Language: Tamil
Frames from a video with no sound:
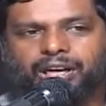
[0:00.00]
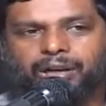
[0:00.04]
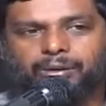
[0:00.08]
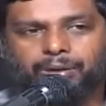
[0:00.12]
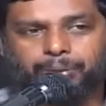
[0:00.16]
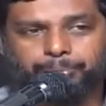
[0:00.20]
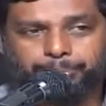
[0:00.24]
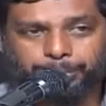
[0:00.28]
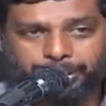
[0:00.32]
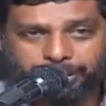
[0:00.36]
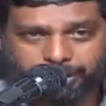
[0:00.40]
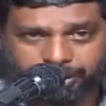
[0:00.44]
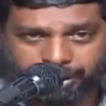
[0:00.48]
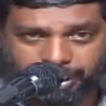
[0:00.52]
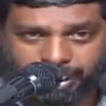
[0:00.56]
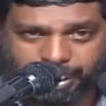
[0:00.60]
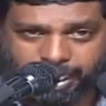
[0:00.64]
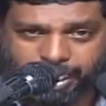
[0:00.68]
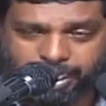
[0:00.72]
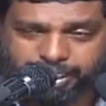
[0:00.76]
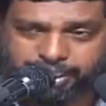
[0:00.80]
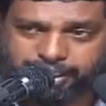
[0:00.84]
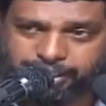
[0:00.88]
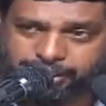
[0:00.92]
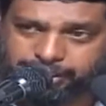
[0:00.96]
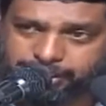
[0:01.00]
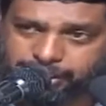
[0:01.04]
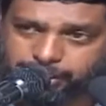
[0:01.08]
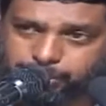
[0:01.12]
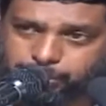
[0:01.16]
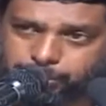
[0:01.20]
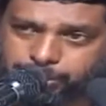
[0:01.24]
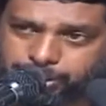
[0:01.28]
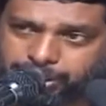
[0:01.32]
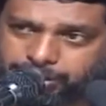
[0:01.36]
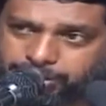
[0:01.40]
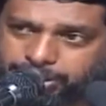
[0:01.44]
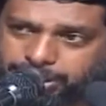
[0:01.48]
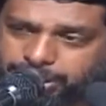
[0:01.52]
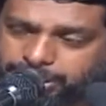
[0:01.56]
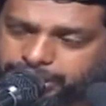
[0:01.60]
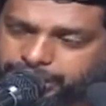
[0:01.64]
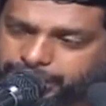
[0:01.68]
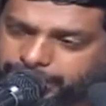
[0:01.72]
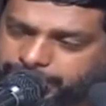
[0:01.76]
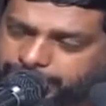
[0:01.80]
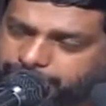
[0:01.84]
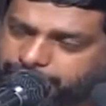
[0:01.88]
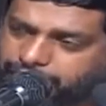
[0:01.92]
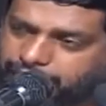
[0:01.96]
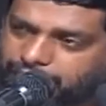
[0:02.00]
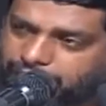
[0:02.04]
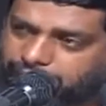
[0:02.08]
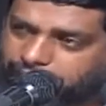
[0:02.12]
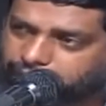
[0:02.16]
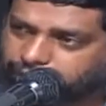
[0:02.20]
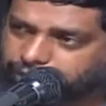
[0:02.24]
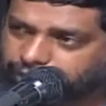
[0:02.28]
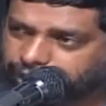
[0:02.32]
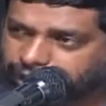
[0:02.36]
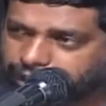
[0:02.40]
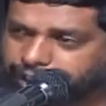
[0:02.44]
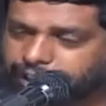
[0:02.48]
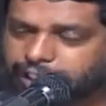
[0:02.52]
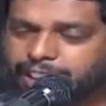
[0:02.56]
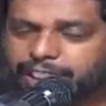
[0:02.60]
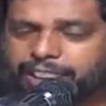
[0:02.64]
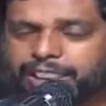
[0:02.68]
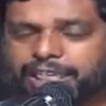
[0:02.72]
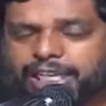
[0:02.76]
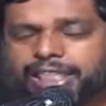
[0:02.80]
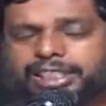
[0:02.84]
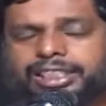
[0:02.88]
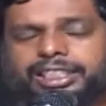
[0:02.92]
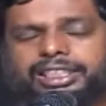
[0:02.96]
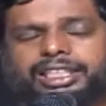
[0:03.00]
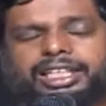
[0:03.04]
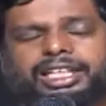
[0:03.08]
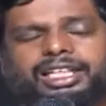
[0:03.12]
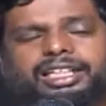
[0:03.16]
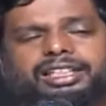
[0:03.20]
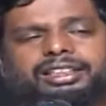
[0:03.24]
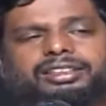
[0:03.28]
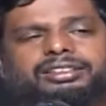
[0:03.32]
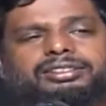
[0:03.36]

அவ பெண்களாக இருக்கக்கூடியவர்கள்ட்ட எந்த ஆலோசனையும் கேட்காதீங்க